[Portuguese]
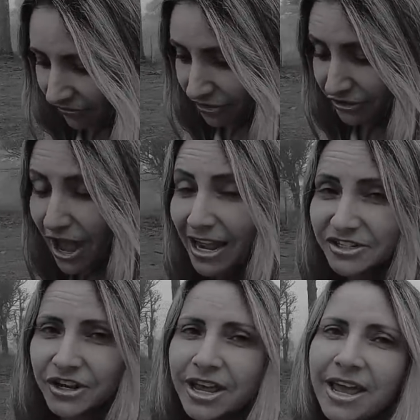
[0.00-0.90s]
A
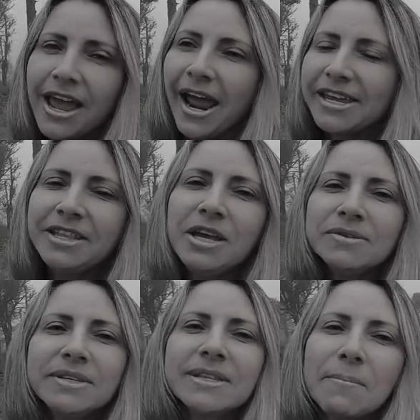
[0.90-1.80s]
verdade é que
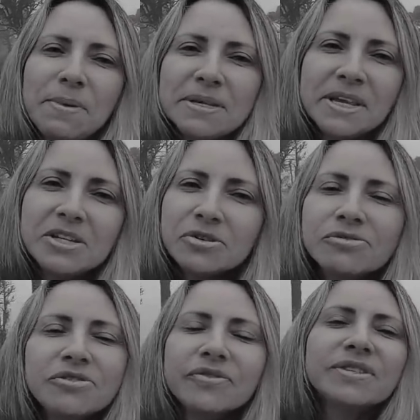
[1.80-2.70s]
Deus está presente
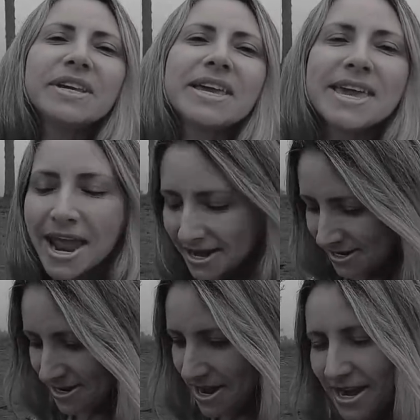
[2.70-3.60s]
onde você
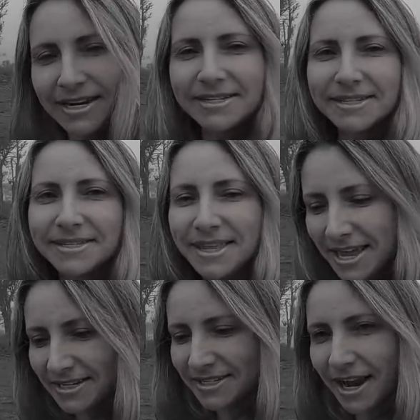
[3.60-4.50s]
quer que Ele
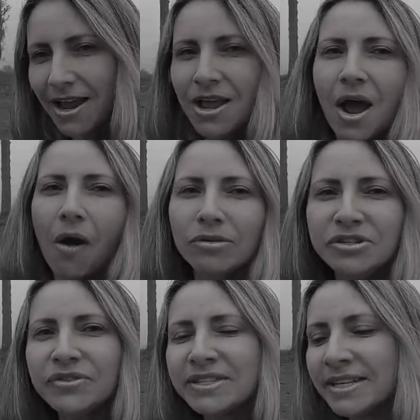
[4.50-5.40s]
esteja.
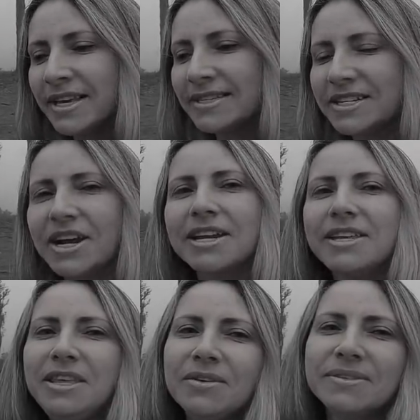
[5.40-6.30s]
Onde você desejar
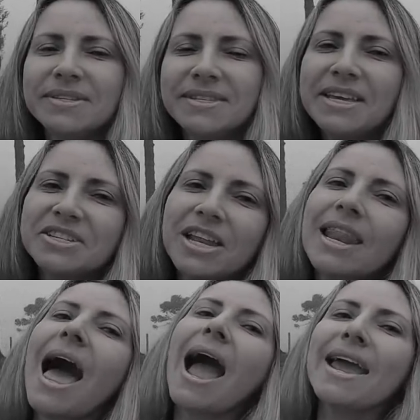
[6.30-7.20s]
que Deus esteja,
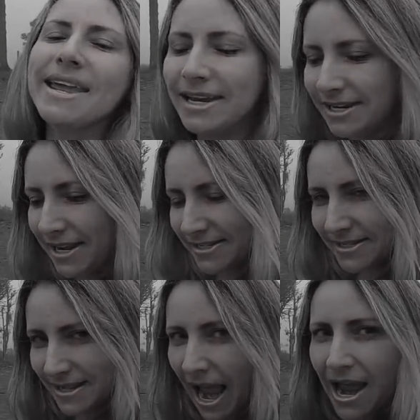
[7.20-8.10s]
lá Ele
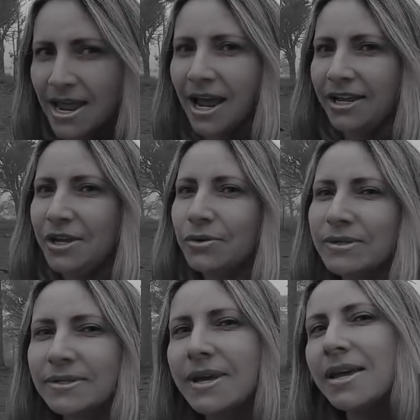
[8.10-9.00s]
está. E eu
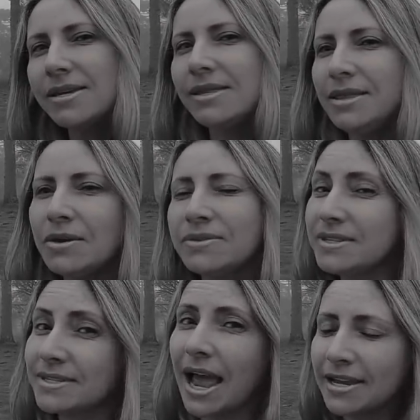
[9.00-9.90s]
sei que Deus
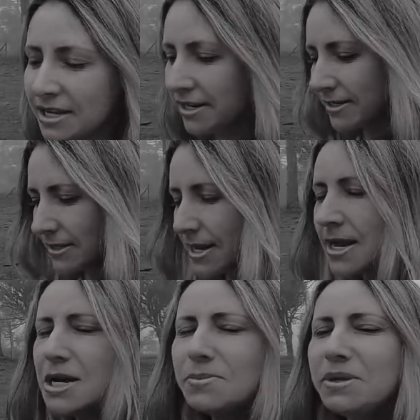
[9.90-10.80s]
está aqui nesse
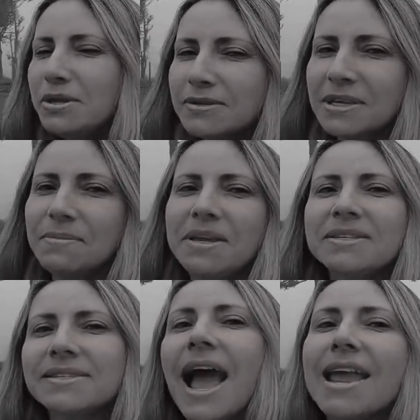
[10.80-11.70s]
campo e Deus também
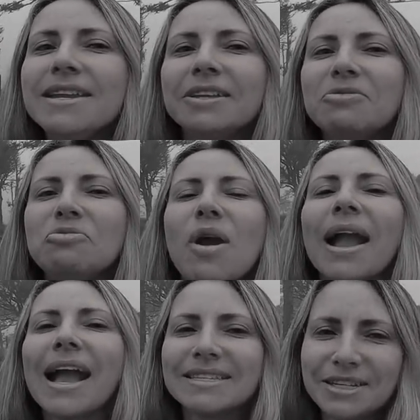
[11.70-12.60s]
está aí na tua
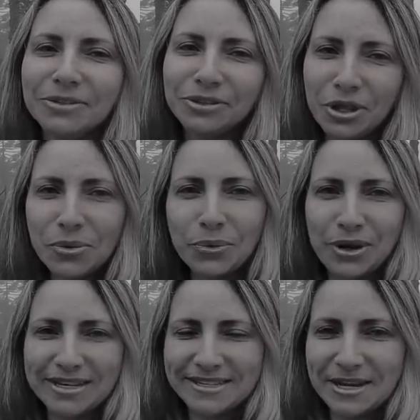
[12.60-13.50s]
casa e no teu
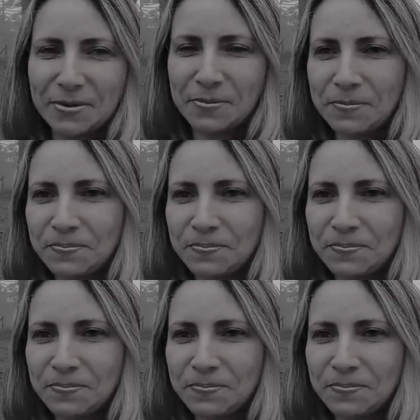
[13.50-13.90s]
coração.